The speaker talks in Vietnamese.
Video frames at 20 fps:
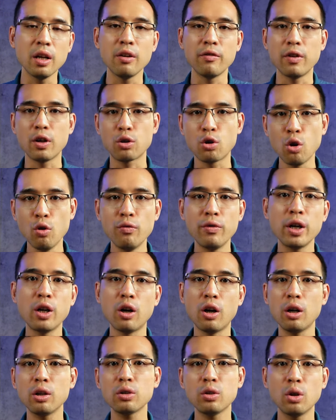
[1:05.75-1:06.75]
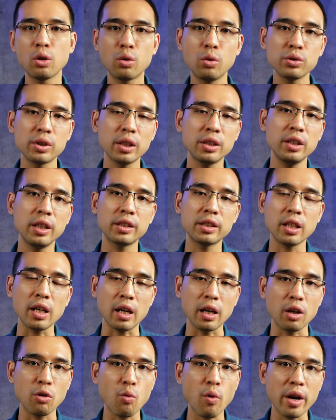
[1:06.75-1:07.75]
và cùng với đó tôi cũng sẽ chia sẻ
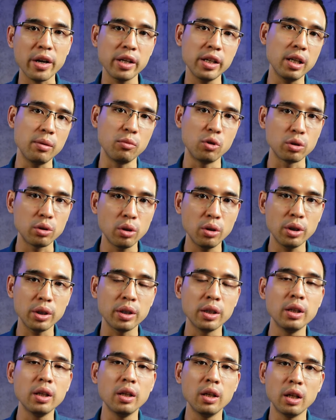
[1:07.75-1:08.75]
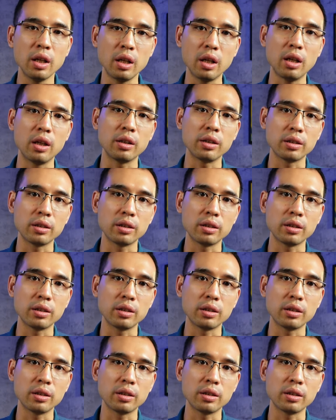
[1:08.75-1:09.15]
cái quan điểm của tôi uh,